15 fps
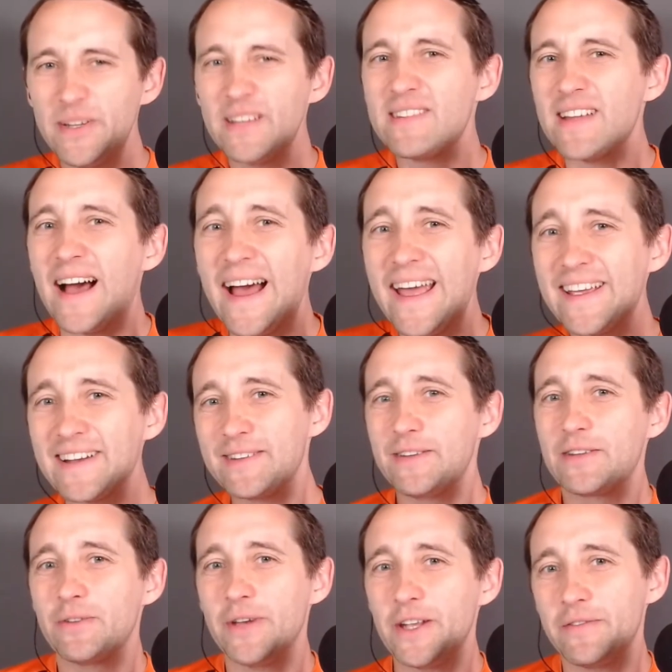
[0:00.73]
Gibt es
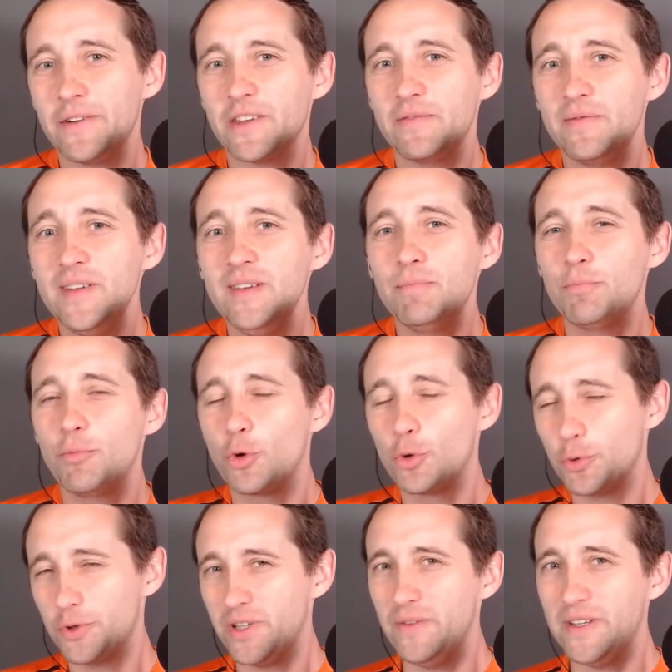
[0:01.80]
eigentlich so etwas wie
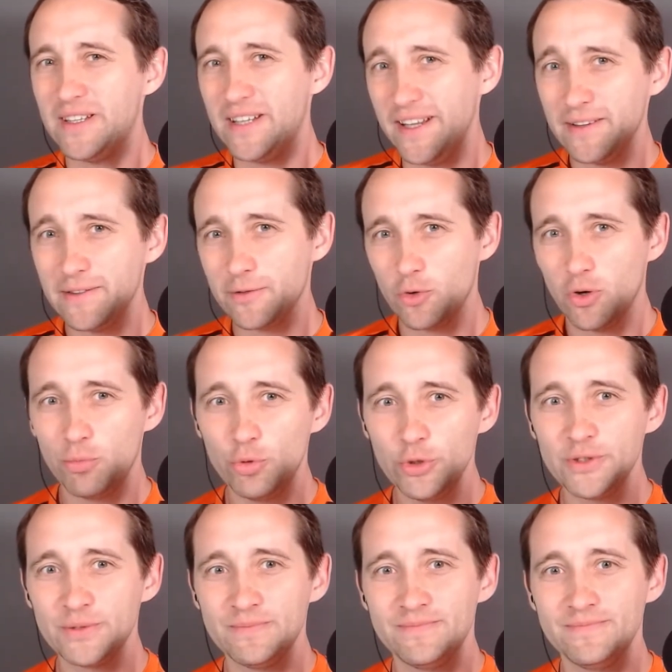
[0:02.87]

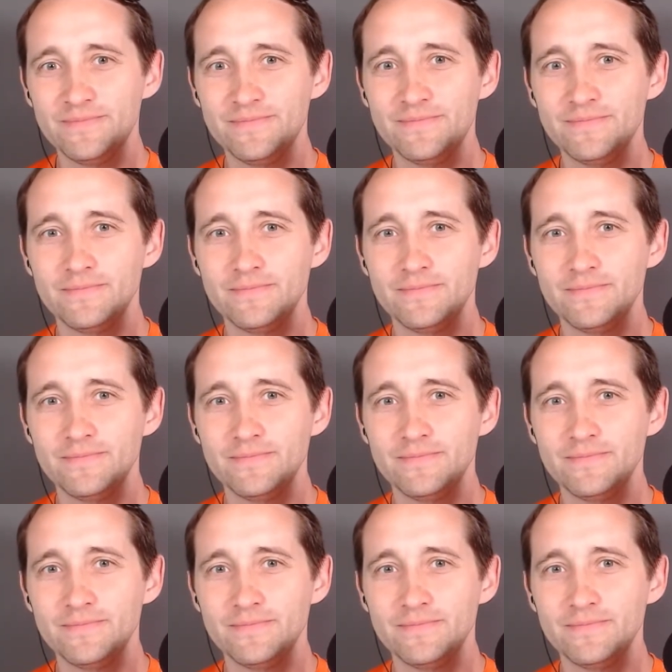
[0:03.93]
Produktivitätskorbut?